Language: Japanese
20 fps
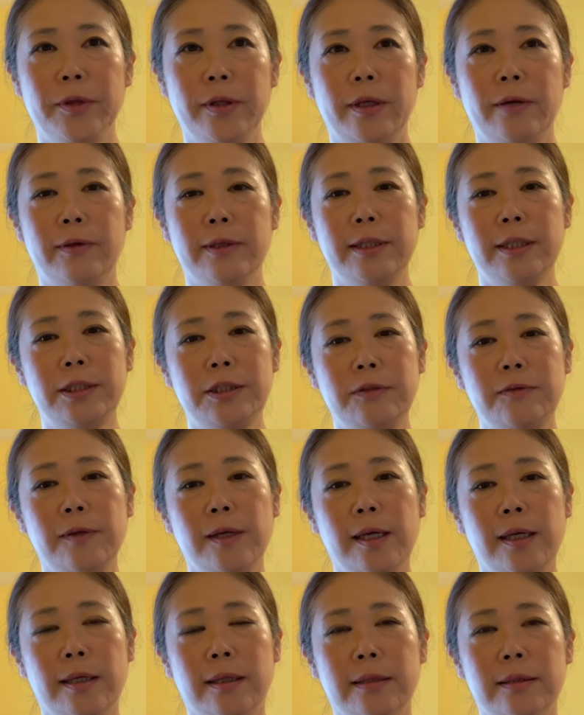で、私
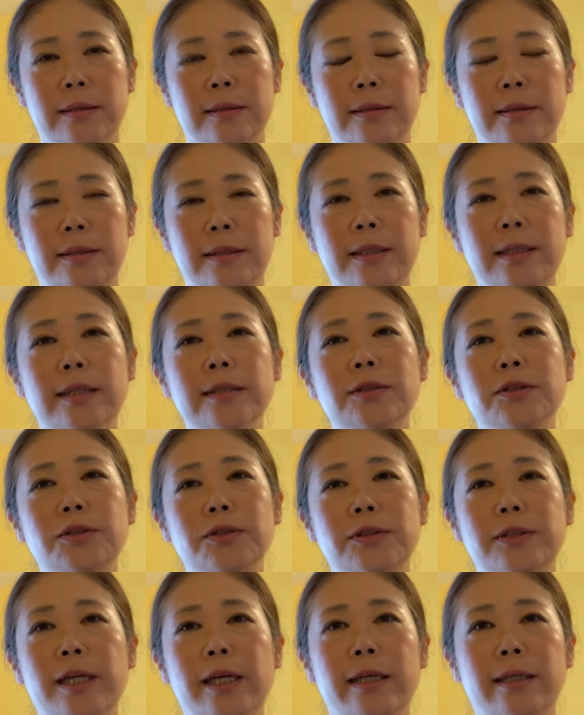はにがつ
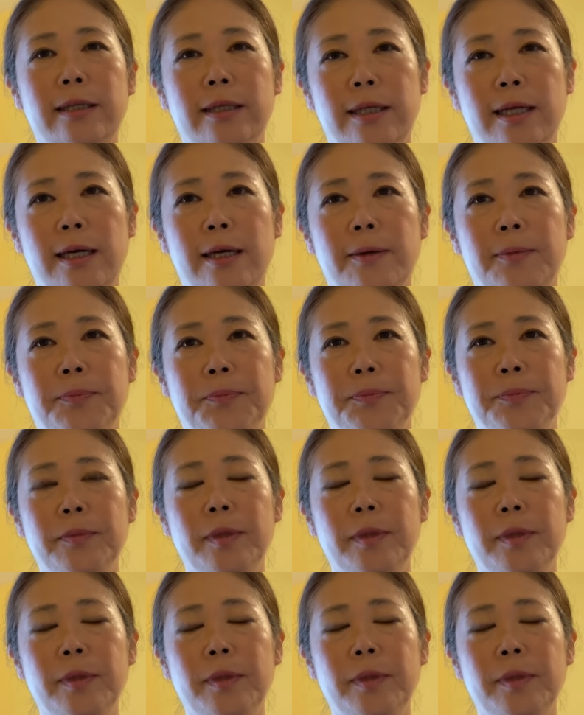くらいから、